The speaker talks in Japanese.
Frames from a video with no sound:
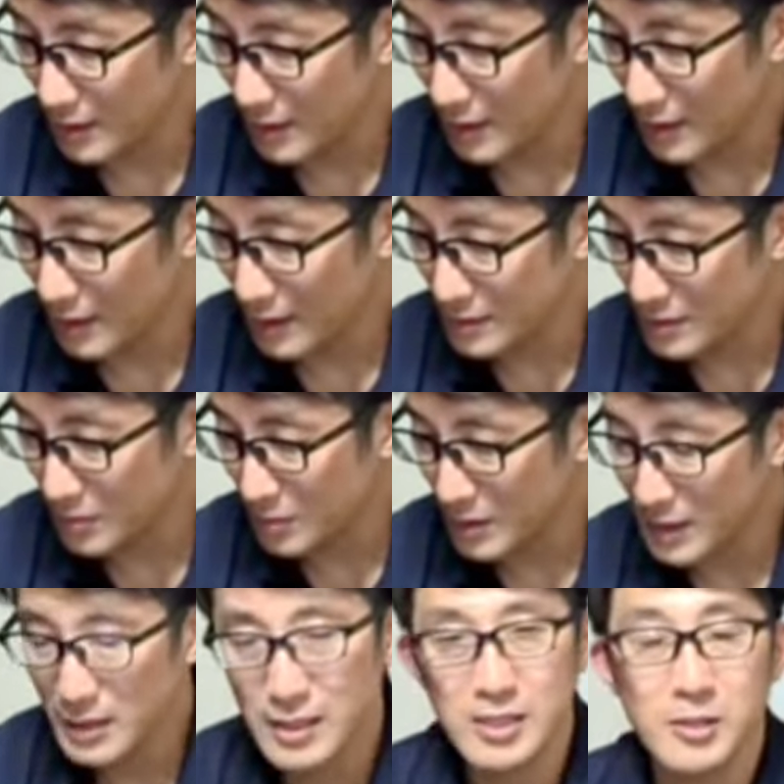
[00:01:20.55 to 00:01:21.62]
だからそう
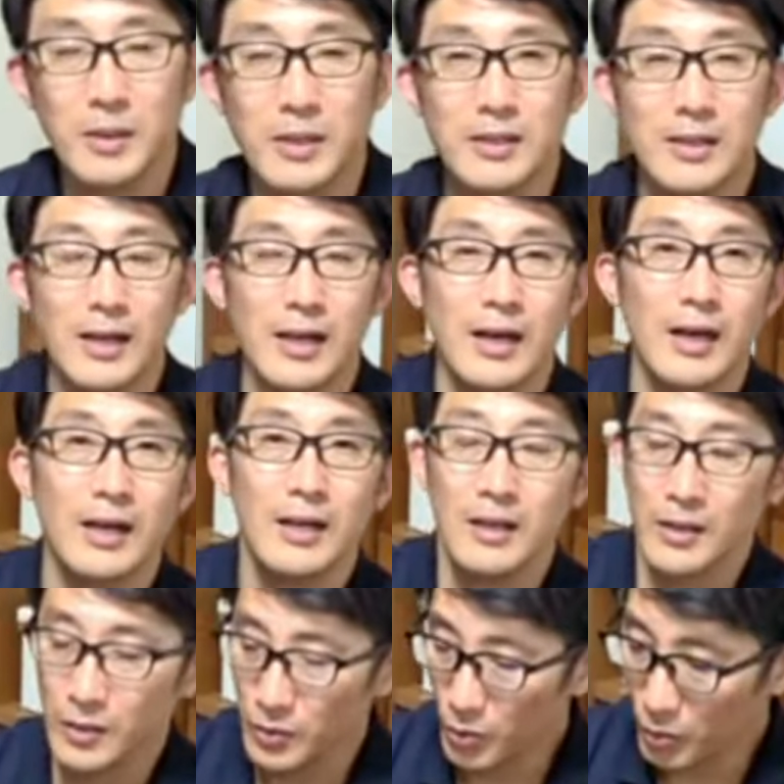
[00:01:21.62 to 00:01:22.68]
なってしまったら
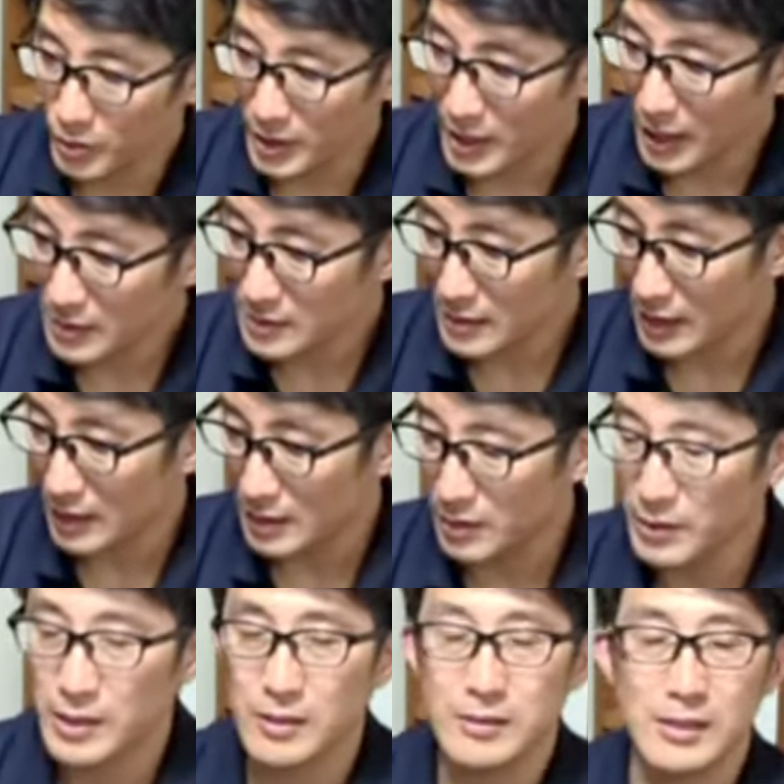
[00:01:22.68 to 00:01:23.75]
どう逃がすかで
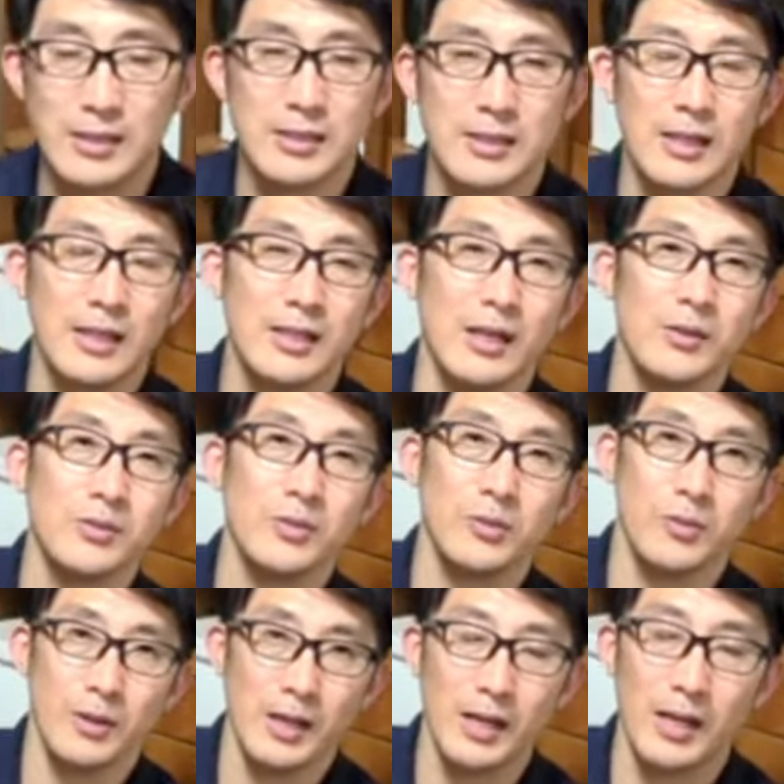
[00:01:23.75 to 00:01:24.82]
はなくて、しっかり治すこ
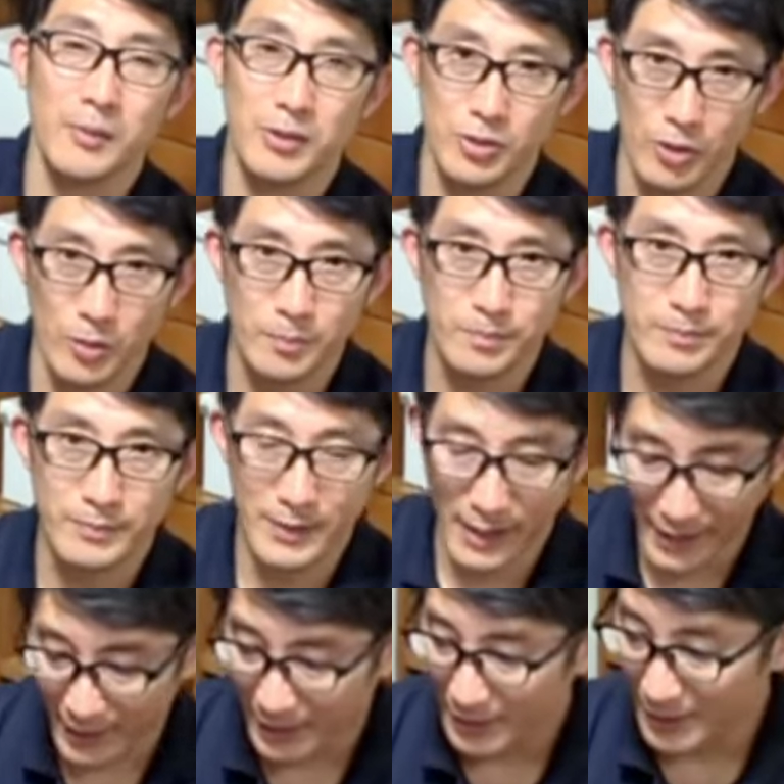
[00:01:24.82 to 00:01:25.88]
とを考えましょう
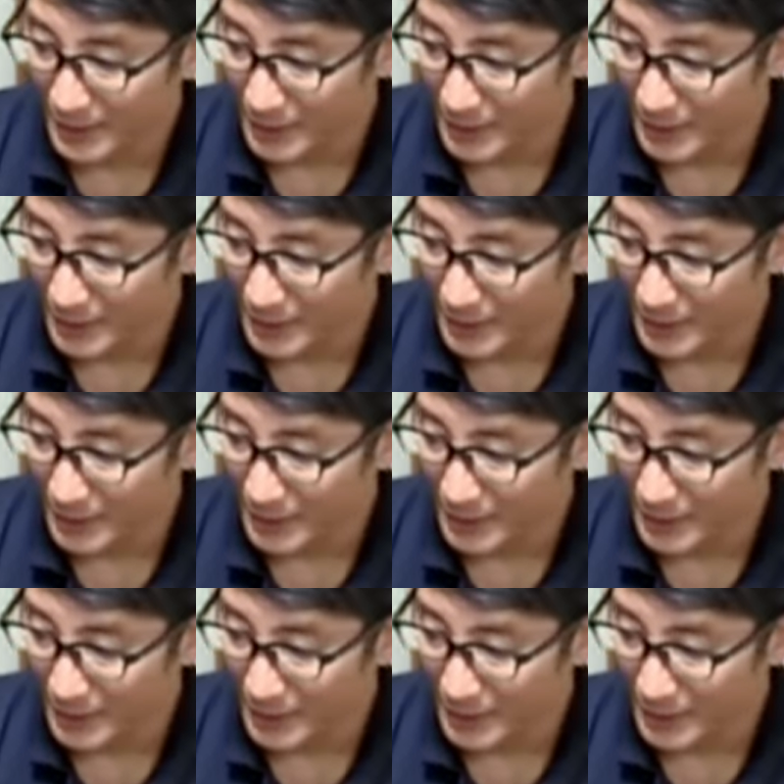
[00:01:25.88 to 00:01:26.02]
ね。